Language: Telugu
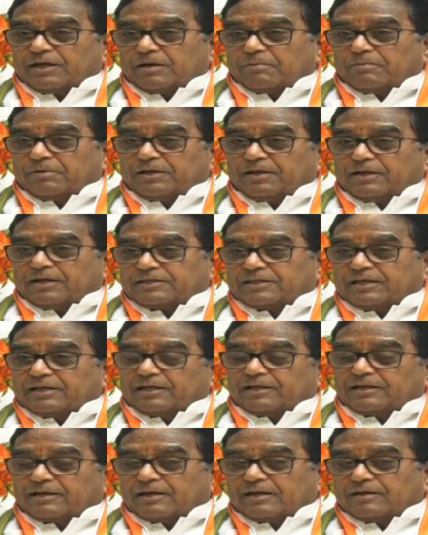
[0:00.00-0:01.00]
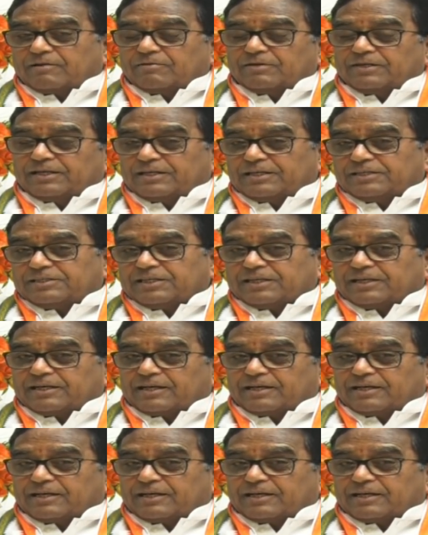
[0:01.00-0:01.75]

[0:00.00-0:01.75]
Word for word: యాభై లక్షల ఎకరాలకు నీళ్ళిచ్చే